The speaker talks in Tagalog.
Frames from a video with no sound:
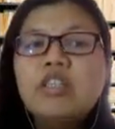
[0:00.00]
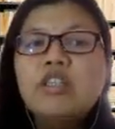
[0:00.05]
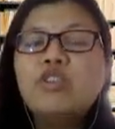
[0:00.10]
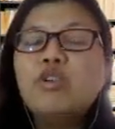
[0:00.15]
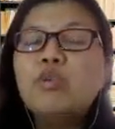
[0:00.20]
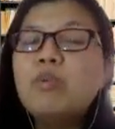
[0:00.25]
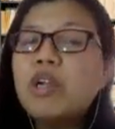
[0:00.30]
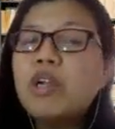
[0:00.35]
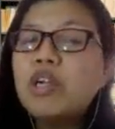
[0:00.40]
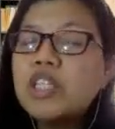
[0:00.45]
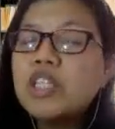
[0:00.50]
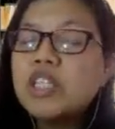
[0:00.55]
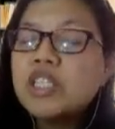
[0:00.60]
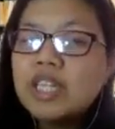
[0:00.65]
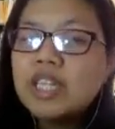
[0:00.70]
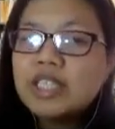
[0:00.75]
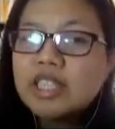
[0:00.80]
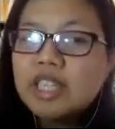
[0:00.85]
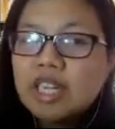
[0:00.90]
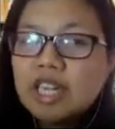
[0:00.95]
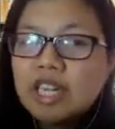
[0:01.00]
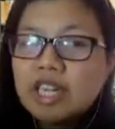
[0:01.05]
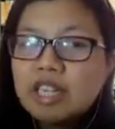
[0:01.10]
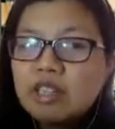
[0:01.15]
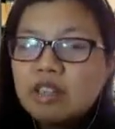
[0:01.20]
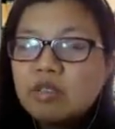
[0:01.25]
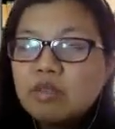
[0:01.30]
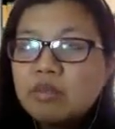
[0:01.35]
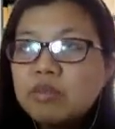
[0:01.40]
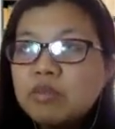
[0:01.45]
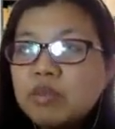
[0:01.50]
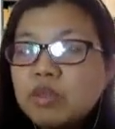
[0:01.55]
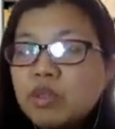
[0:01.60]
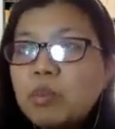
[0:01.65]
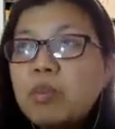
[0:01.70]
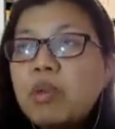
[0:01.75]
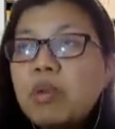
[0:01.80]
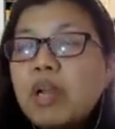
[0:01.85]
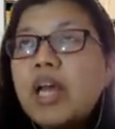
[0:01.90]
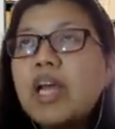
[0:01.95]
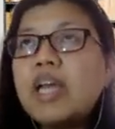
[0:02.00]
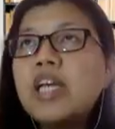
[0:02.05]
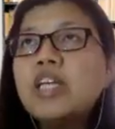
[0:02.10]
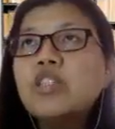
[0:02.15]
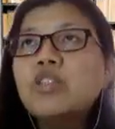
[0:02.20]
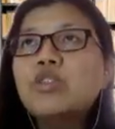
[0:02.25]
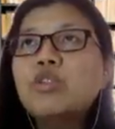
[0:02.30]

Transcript: So, meron na silang sariling supply.